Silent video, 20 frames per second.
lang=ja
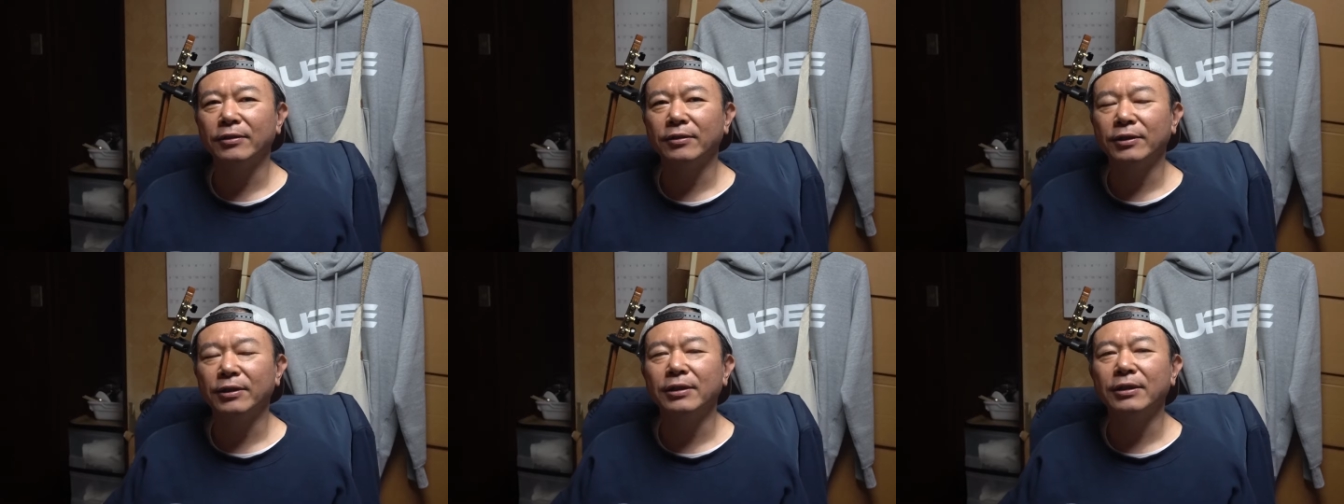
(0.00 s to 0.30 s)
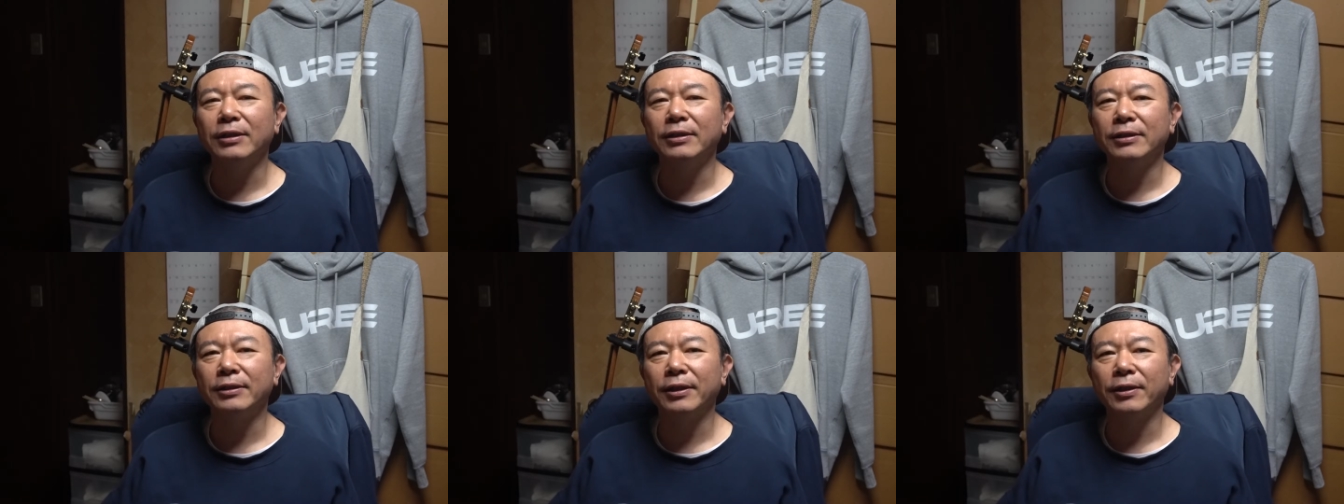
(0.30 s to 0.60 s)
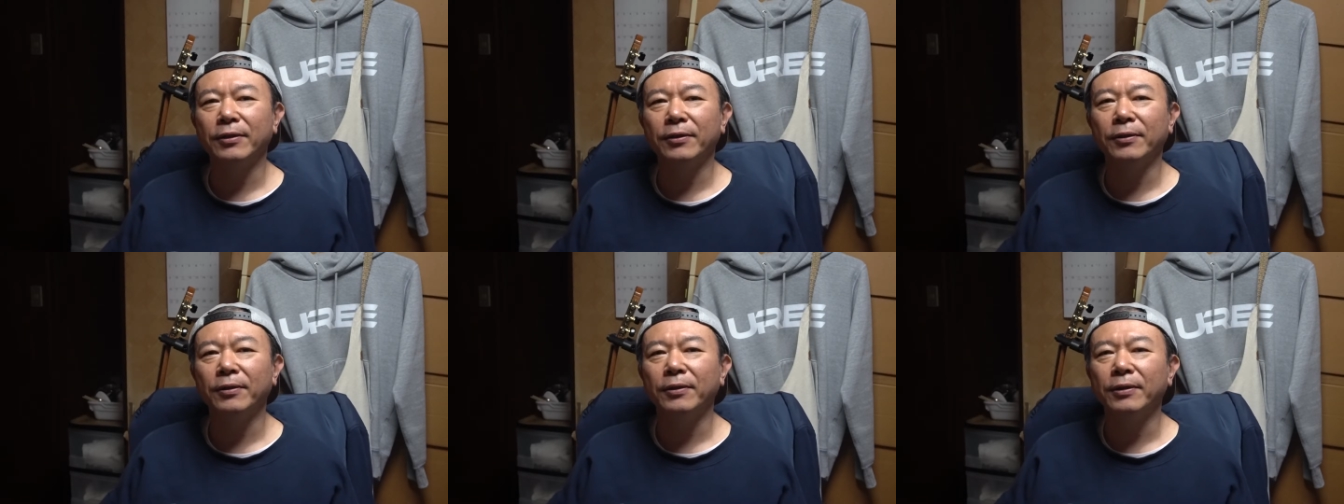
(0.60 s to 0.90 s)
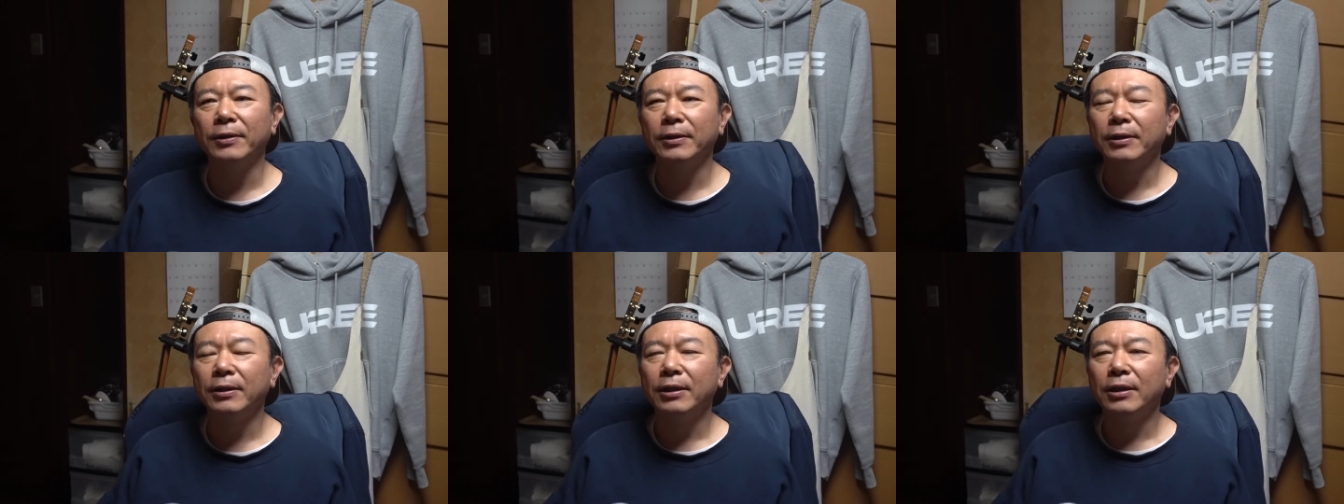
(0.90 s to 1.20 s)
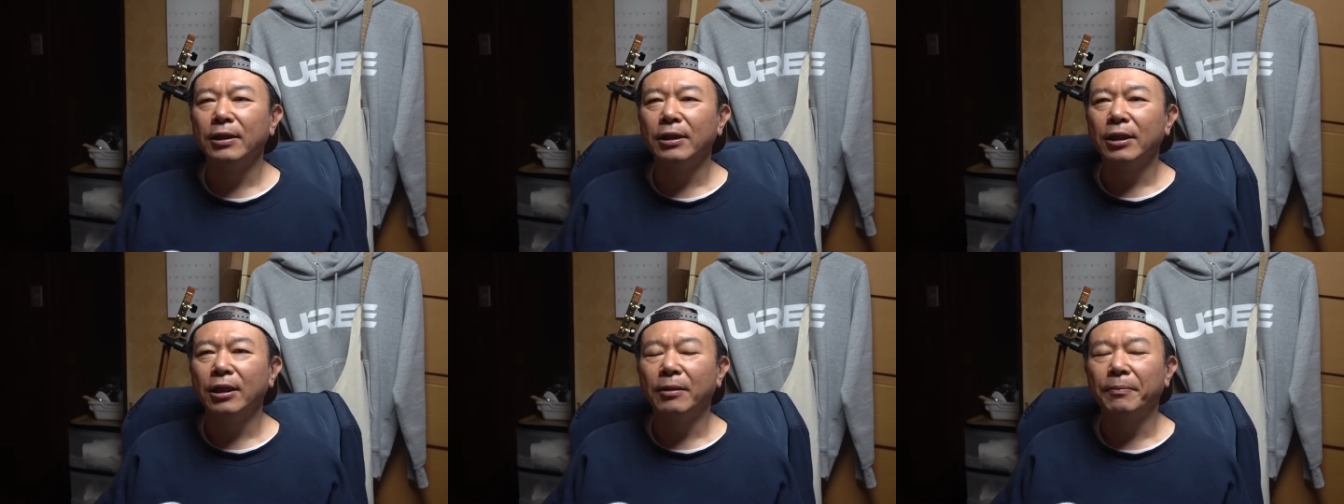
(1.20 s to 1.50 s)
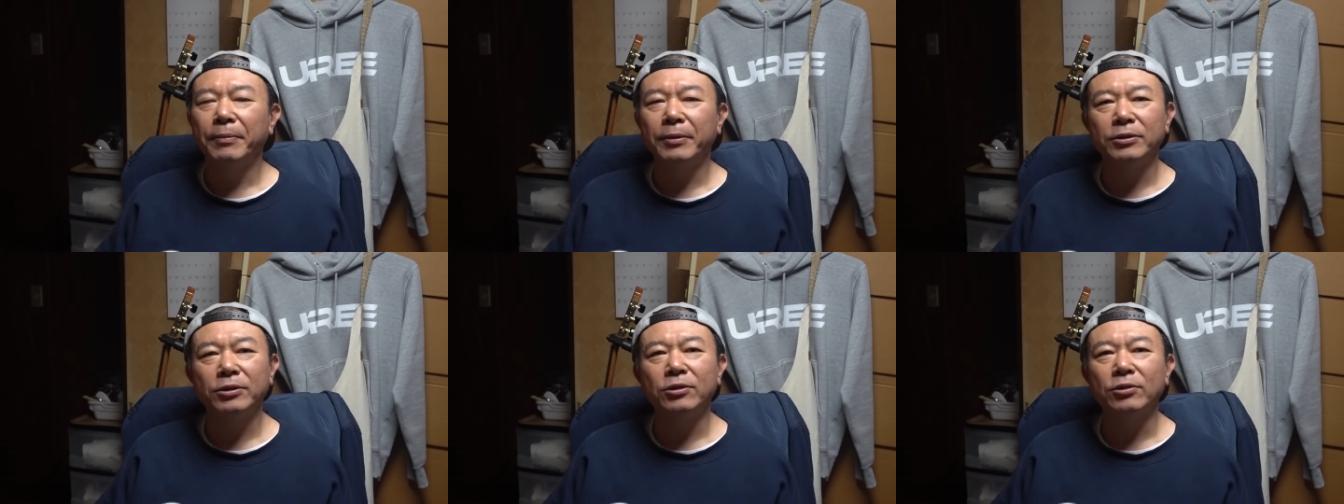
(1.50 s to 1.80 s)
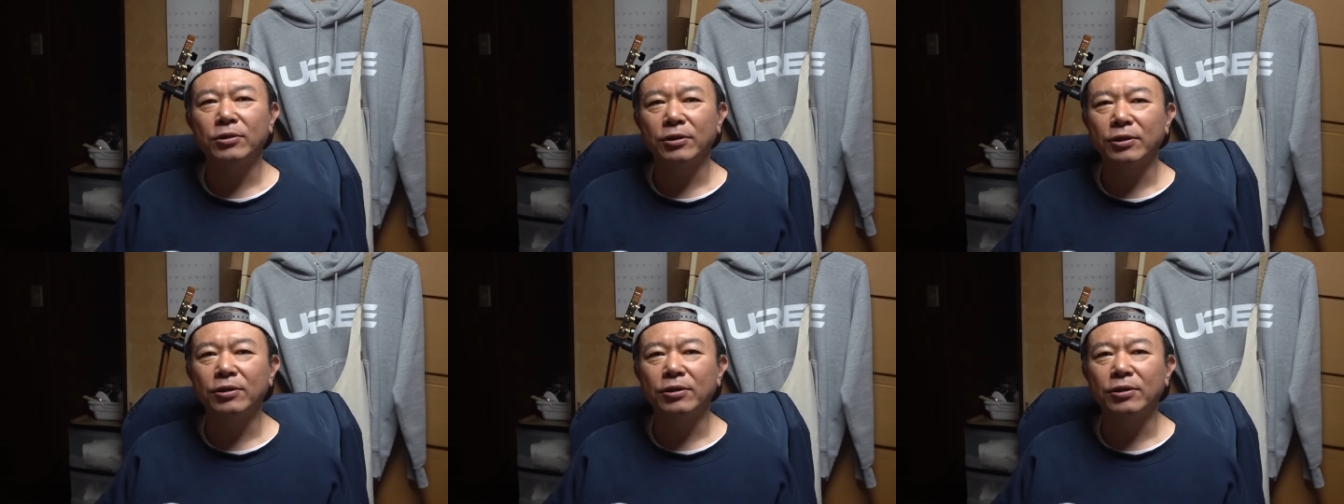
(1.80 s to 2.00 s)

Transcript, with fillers: のいいんですけどやっぱりちょっと